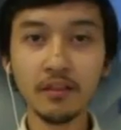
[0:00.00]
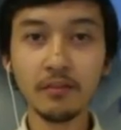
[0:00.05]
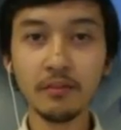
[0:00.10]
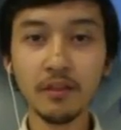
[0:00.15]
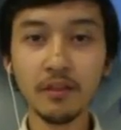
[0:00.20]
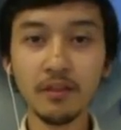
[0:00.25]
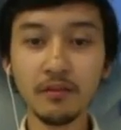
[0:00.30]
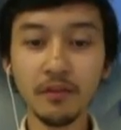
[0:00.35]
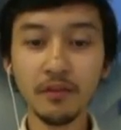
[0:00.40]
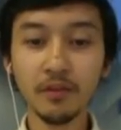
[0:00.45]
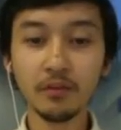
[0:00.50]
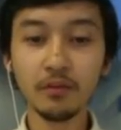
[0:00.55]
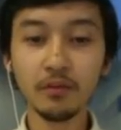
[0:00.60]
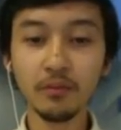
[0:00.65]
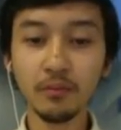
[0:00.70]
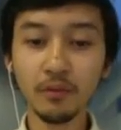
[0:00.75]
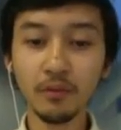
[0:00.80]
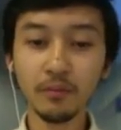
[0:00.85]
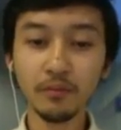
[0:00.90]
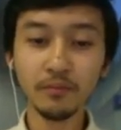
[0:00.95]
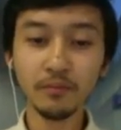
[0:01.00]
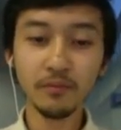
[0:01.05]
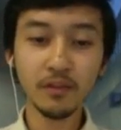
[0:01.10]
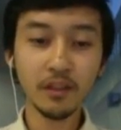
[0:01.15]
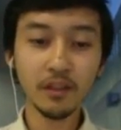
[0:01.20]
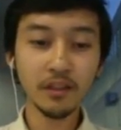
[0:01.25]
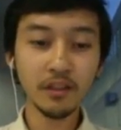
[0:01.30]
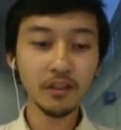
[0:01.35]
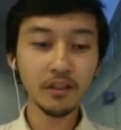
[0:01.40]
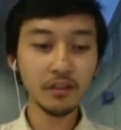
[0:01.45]
bersifat umum,
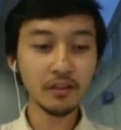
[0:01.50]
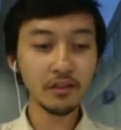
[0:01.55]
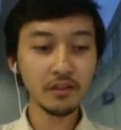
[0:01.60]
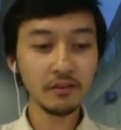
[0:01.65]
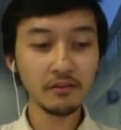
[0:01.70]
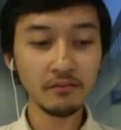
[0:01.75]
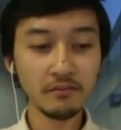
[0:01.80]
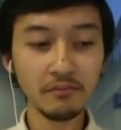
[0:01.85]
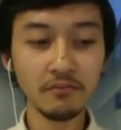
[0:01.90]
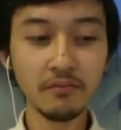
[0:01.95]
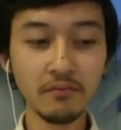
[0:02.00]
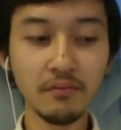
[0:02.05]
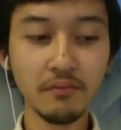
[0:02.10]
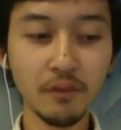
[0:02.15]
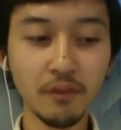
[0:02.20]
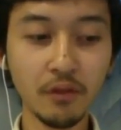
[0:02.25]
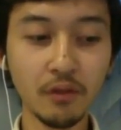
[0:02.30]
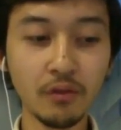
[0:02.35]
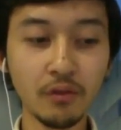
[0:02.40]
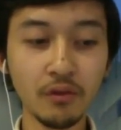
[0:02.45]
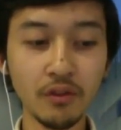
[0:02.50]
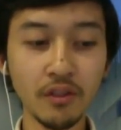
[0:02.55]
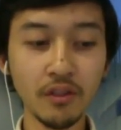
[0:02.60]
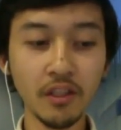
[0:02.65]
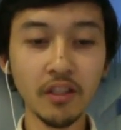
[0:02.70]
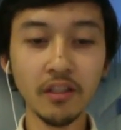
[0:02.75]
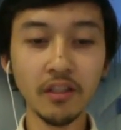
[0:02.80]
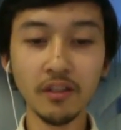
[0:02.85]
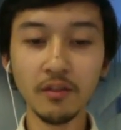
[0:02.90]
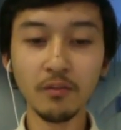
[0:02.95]
jadi menurut
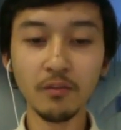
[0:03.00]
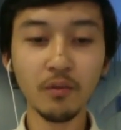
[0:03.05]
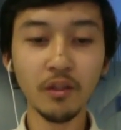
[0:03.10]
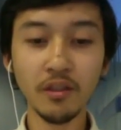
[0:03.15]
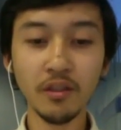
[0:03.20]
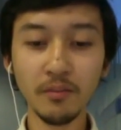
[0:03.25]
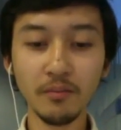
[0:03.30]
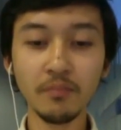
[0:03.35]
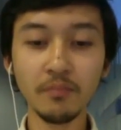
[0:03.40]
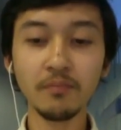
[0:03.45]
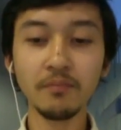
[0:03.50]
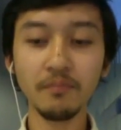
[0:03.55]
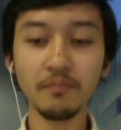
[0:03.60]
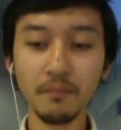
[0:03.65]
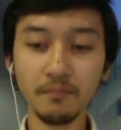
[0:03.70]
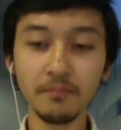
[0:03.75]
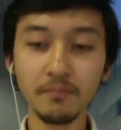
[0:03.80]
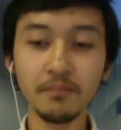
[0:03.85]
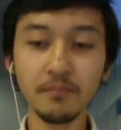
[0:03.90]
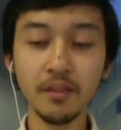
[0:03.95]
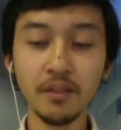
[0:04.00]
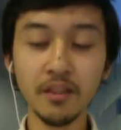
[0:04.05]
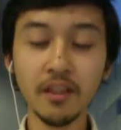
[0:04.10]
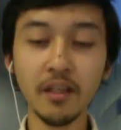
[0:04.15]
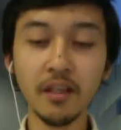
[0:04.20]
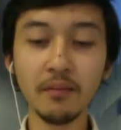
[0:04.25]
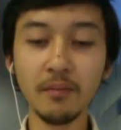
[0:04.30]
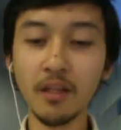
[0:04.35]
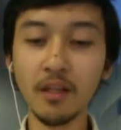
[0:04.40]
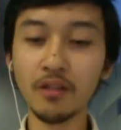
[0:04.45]
saya semuanya
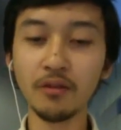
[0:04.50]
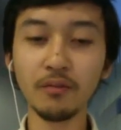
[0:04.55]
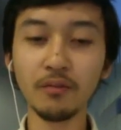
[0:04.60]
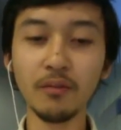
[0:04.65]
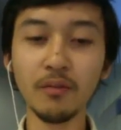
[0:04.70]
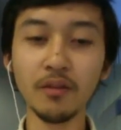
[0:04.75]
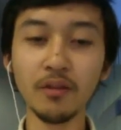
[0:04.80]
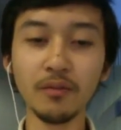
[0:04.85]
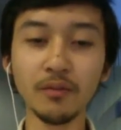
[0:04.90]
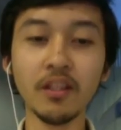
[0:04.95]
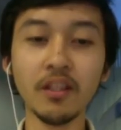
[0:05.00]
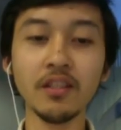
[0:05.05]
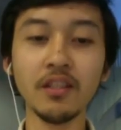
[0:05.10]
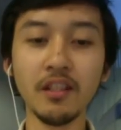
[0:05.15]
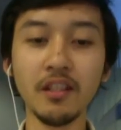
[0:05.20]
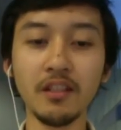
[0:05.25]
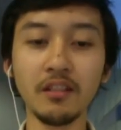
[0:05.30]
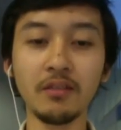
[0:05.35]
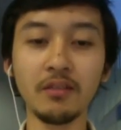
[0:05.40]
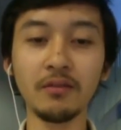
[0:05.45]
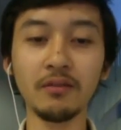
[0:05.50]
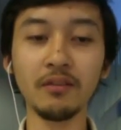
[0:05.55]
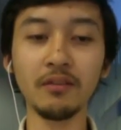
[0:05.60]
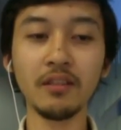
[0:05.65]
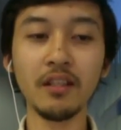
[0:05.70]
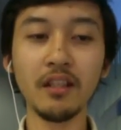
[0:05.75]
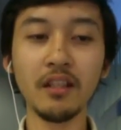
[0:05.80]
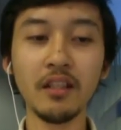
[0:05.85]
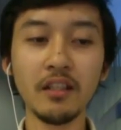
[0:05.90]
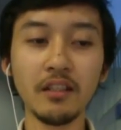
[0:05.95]
bisa masuk-masuk saja gitu.
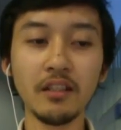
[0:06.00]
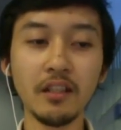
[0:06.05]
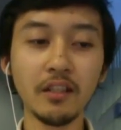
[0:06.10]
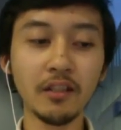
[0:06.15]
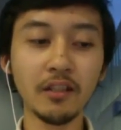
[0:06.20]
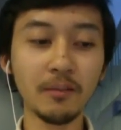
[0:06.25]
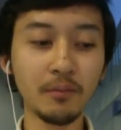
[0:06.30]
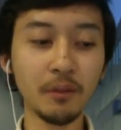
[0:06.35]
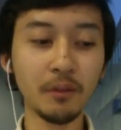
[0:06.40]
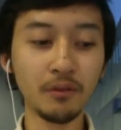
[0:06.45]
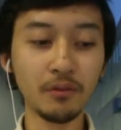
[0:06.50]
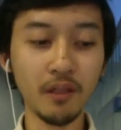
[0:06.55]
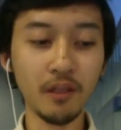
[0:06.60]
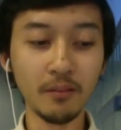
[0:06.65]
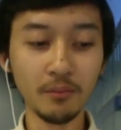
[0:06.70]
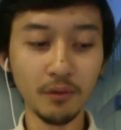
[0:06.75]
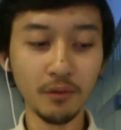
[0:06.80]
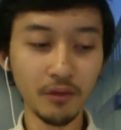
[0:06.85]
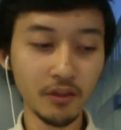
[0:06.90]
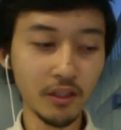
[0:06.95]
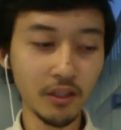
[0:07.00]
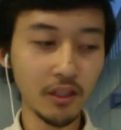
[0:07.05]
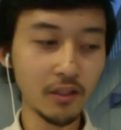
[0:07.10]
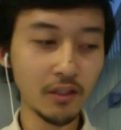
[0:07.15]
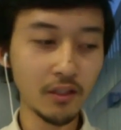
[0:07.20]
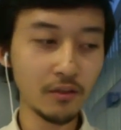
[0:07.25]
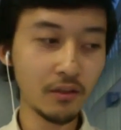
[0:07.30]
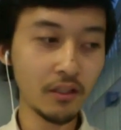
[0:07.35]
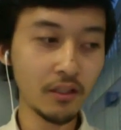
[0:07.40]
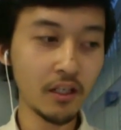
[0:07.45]
Dan kebetulan pun saya
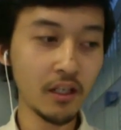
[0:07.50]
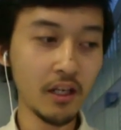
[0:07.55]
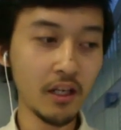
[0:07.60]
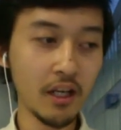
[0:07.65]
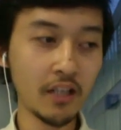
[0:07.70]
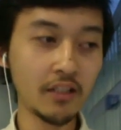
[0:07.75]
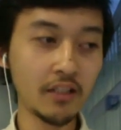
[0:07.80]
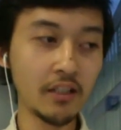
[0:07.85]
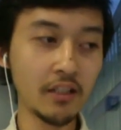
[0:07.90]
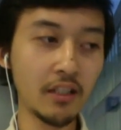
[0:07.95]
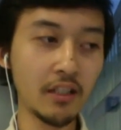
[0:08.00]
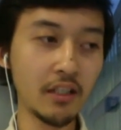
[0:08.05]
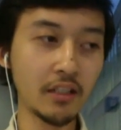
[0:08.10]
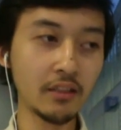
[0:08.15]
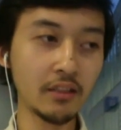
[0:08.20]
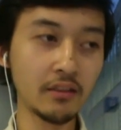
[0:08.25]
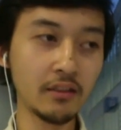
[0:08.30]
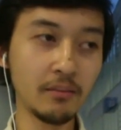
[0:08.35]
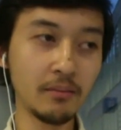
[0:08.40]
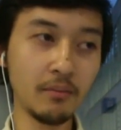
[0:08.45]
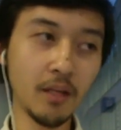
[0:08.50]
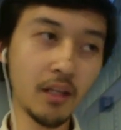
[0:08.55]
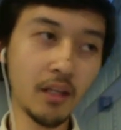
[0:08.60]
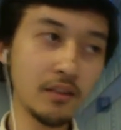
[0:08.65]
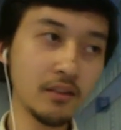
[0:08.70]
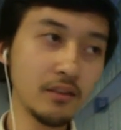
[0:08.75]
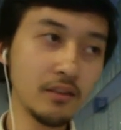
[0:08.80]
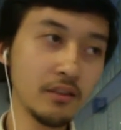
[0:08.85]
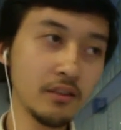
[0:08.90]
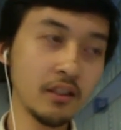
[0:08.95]
juga ada
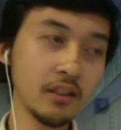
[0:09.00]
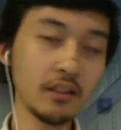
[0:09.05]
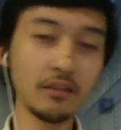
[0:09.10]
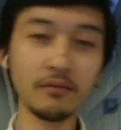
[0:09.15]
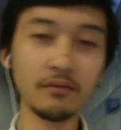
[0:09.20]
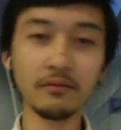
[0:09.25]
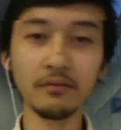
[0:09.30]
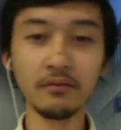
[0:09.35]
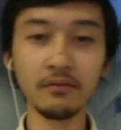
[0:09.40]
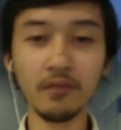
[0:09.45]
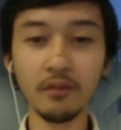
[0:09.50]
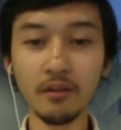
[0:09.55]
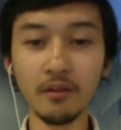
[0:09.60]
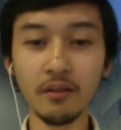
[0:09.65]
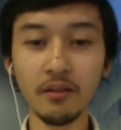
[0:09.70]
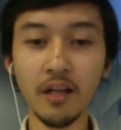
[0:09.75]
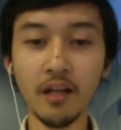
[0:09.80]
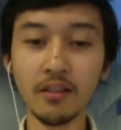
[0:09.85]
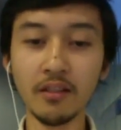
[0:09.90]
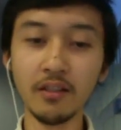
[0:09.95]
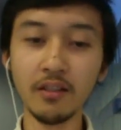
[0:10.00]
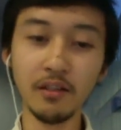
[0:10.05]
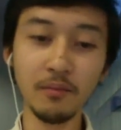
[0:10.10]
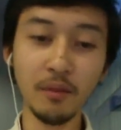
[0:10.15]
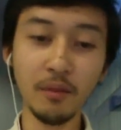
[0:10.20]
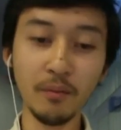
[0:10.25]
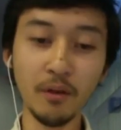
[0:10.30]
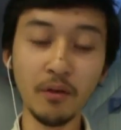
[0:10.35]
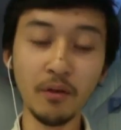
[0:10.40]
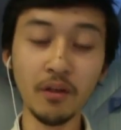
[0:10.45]
teman yang asli
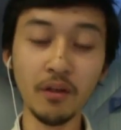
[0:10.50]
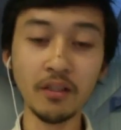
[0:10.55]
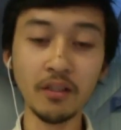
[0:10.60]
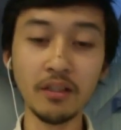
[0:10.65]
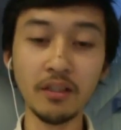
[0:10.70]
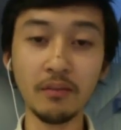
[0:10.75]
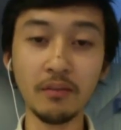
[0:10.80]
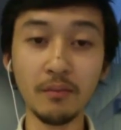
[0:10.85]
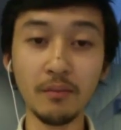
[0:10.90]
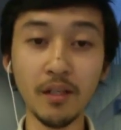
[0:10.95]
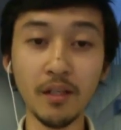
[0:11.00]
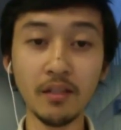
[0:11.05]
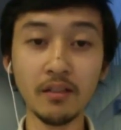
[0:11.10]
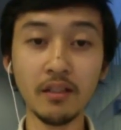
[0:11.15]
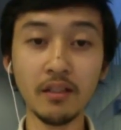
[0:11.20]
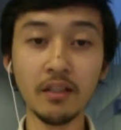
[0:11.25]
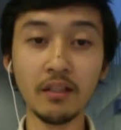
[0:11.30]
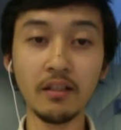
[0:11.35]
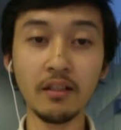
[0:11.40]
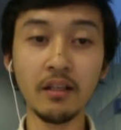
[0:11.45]
memang orang Jerman dan